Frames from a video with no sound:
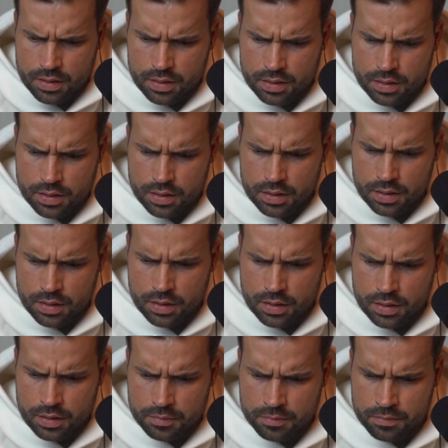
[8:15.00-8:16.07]

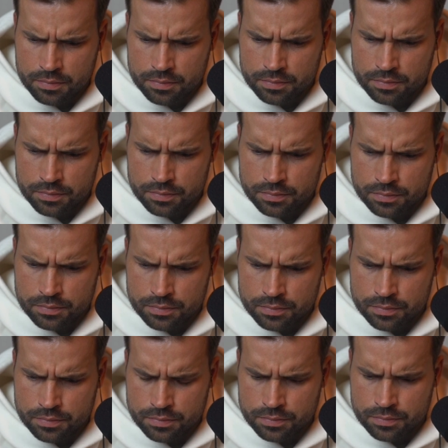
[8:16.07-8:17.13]

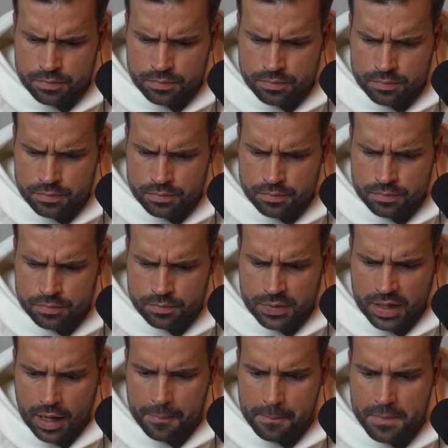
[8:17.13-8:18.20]
Ähm,
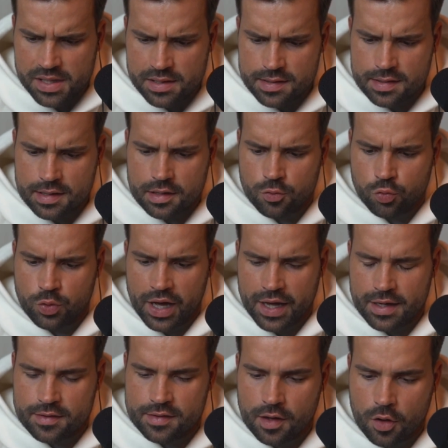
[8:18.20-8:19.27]
Kaminski, du
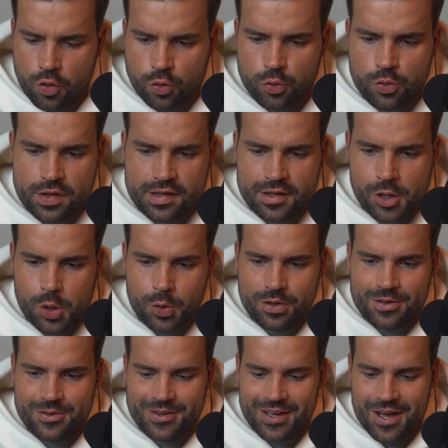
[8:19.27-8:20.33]
geile Sau, grüß dich, schön,
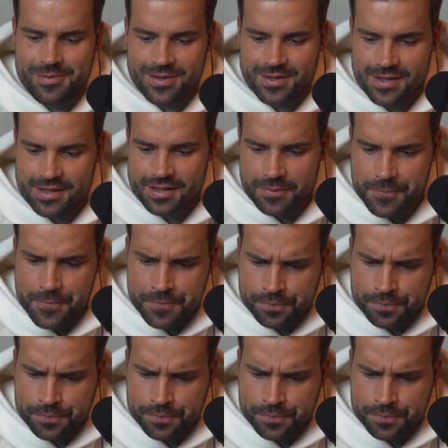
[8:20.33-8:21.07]
dass du da bist.